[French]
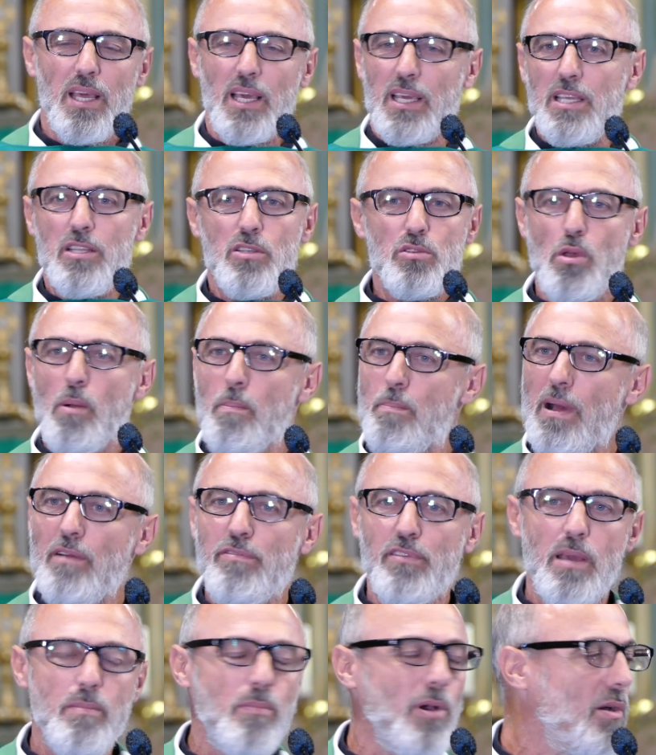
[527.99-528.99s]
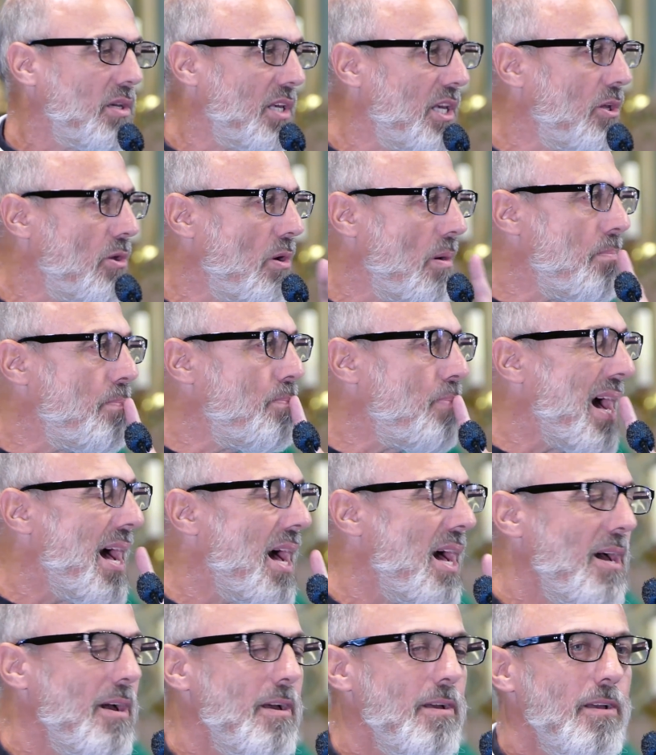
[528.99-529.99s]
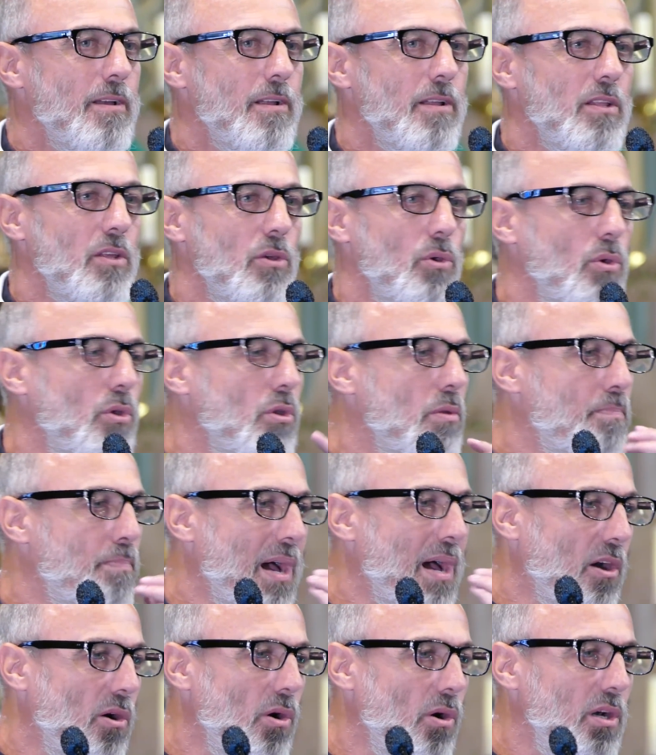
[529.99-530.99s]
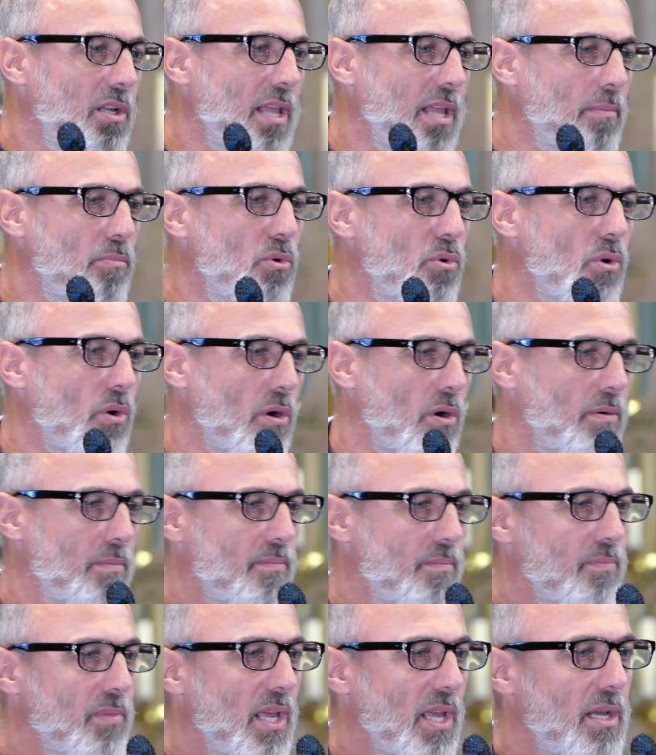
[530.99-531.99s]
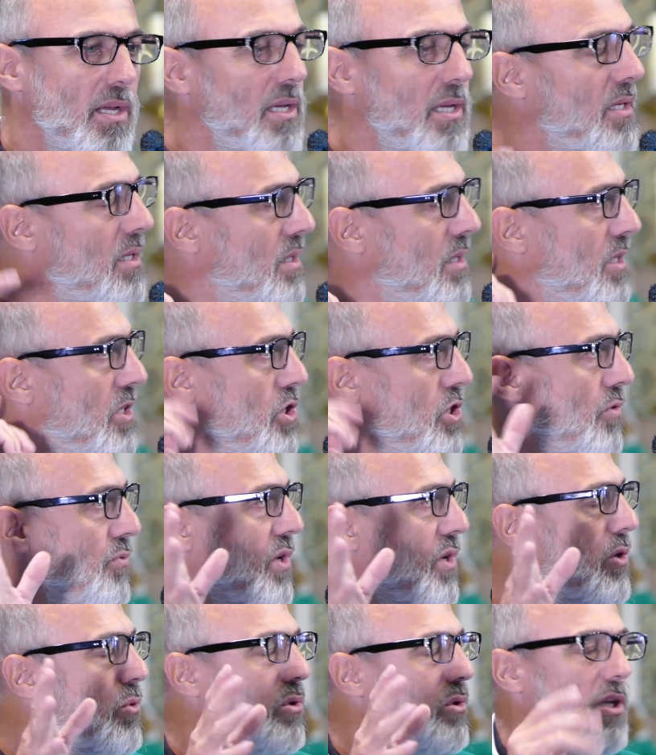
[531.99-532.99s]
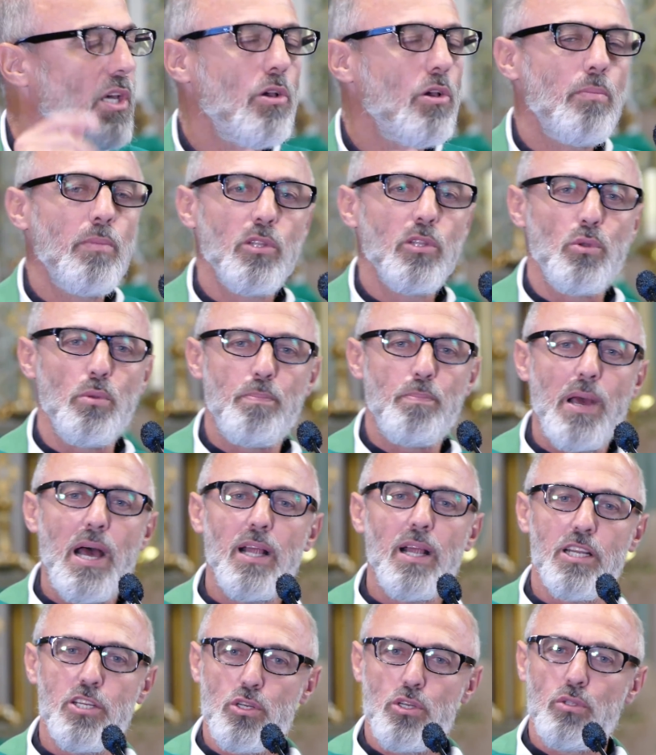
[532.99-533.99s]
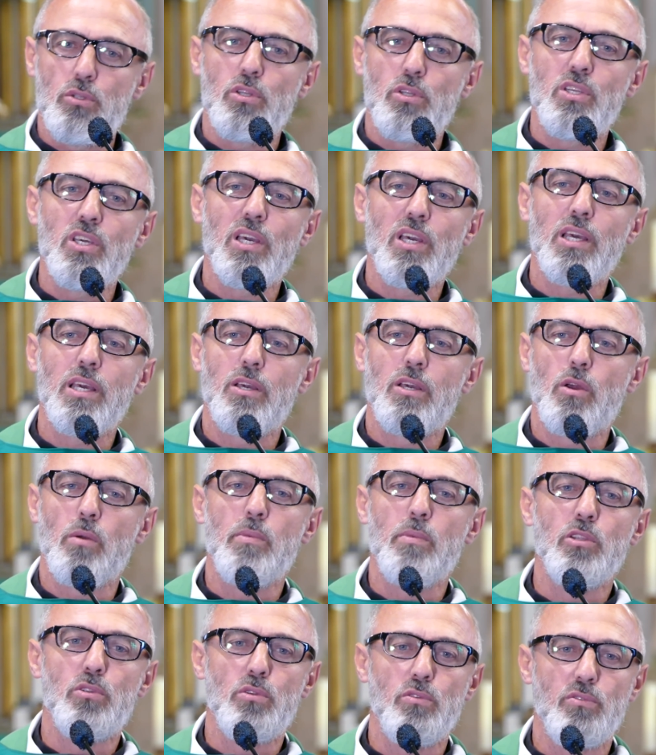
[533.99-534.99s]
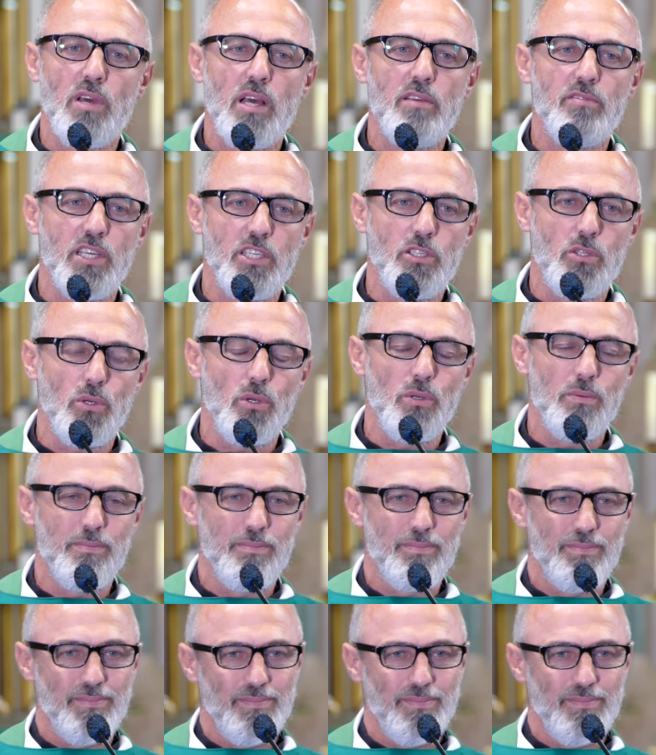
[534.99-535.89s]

et qui ne sont pas vraiment, qui n'ont pas une parole d'amour. Je veux écouter comment tu parles et je te dirai comment tu vas avec Dieu.